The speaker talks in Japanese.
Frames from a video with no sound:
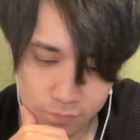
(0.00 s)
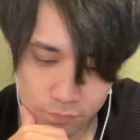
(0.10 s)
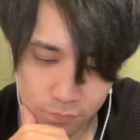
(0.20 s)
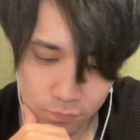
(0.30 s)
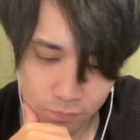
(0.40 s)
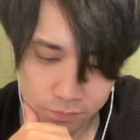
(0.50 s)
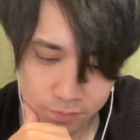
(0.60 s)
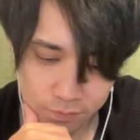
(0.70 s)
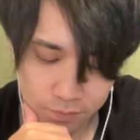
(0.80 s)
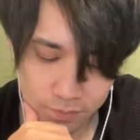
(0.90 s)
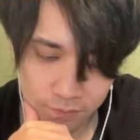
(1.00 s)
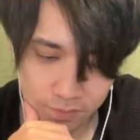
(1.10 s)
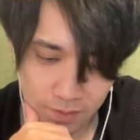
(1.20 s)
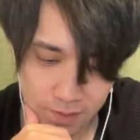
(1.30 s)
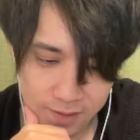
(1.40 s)
ち残ってくれた方
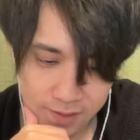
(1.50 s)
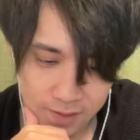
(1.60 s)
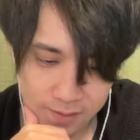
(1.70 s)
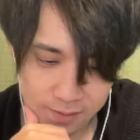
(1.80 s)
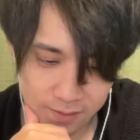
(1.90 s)
がありが